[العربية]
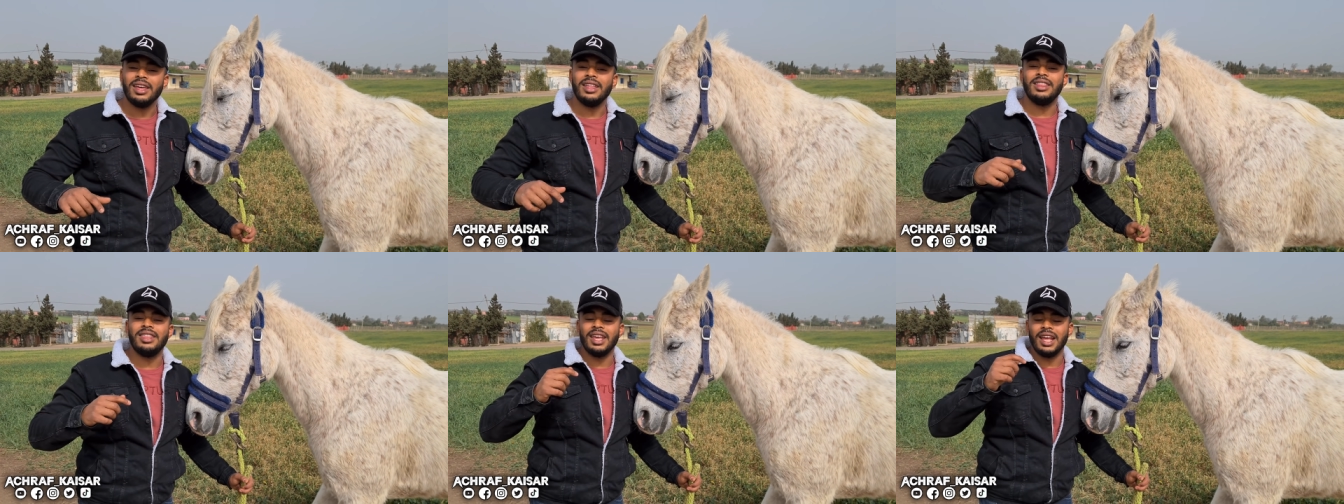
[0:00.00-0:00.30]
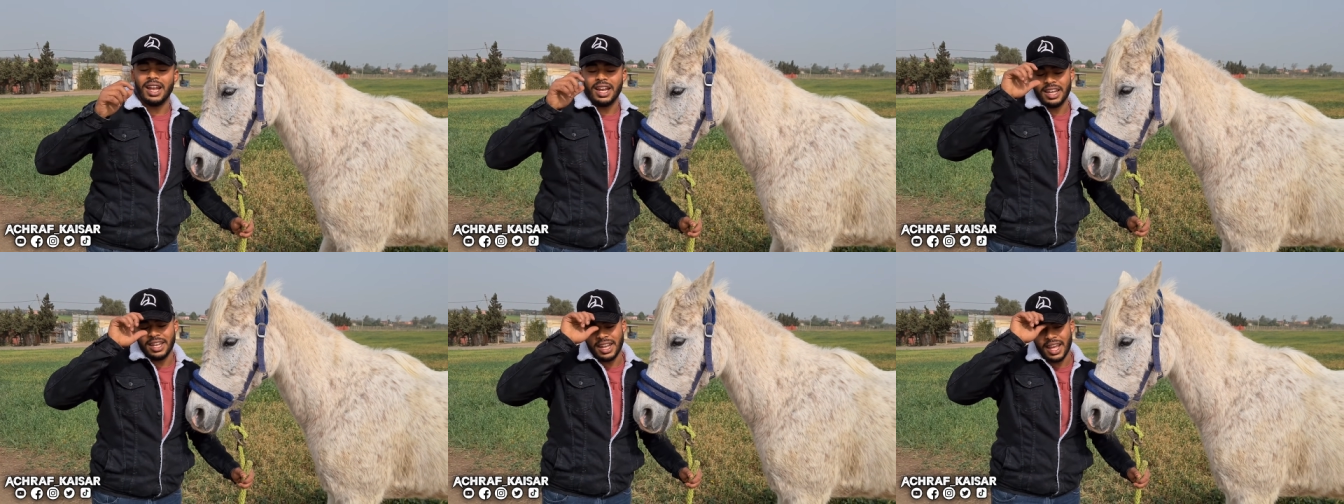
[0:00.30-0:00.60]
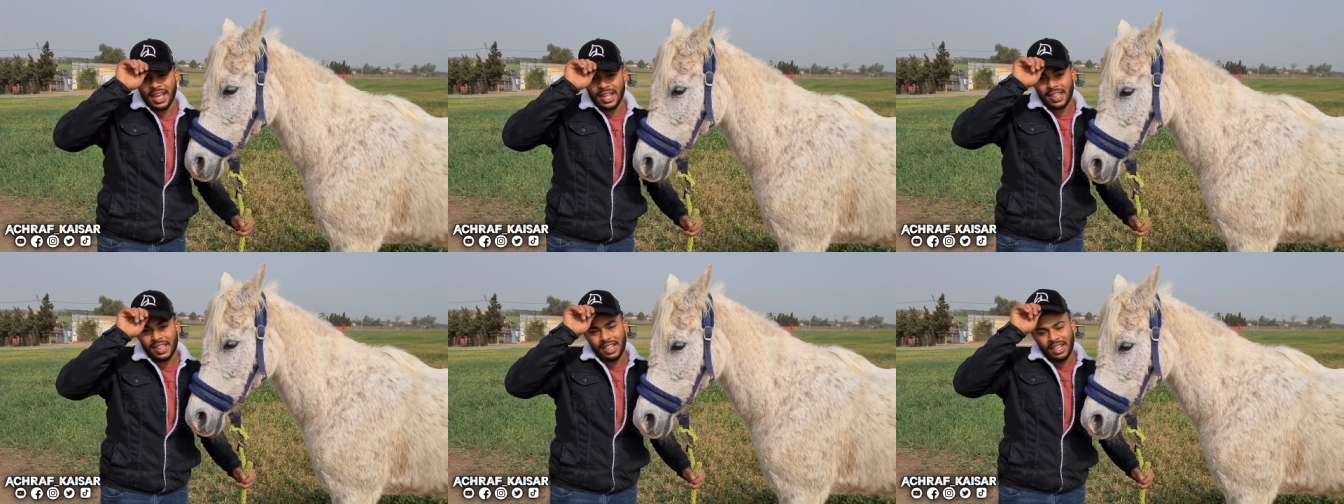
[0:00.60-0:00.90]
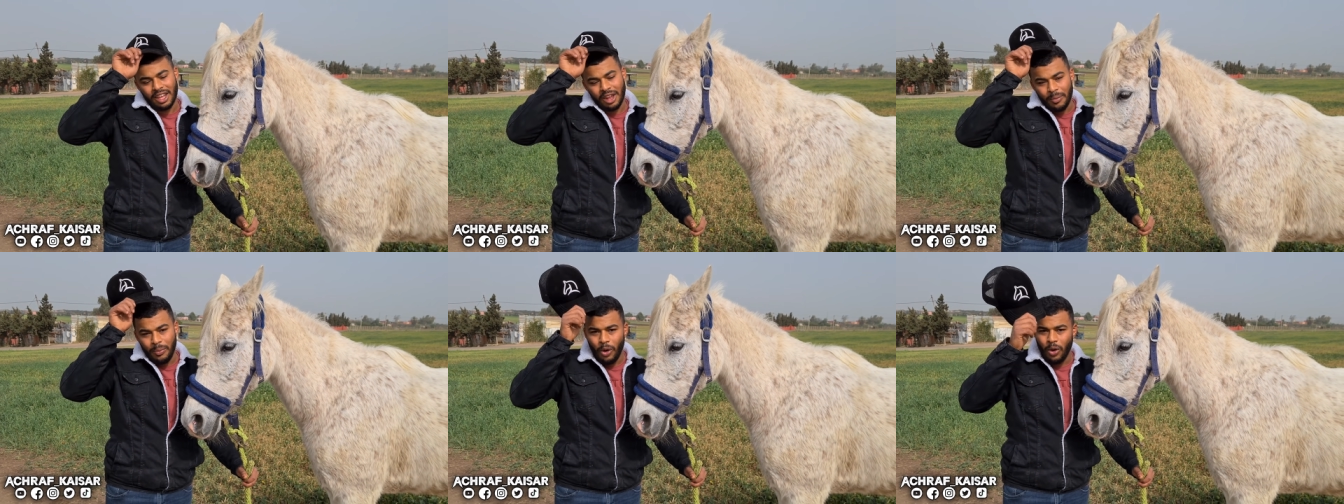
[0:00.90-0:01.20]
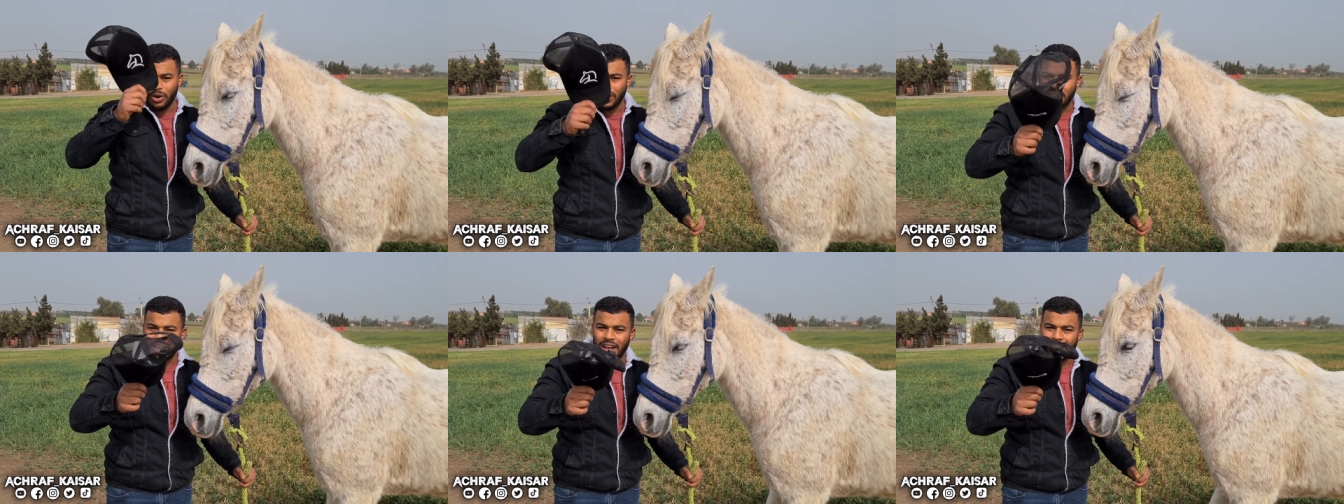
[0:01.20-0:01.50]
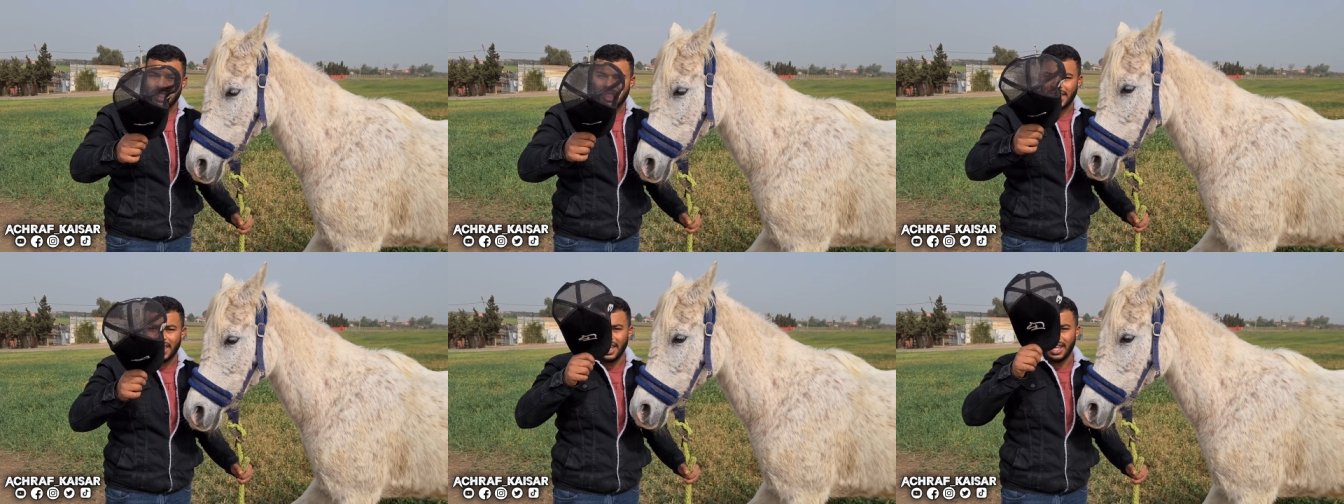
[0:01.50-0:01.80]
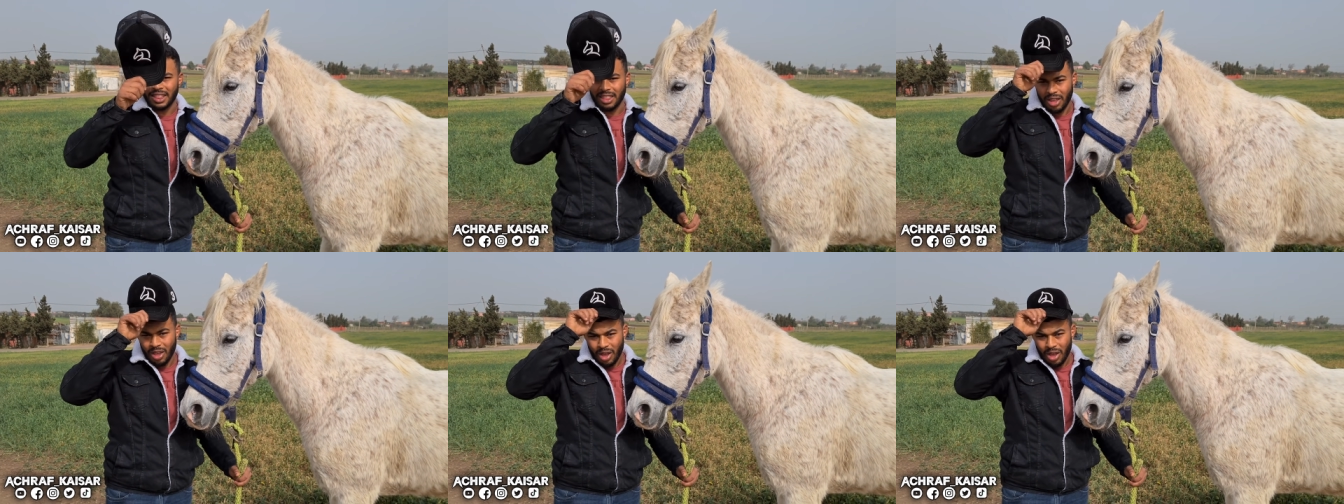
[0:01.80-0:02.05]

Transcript: ديال الناس اللي ربحوا الكاسكيت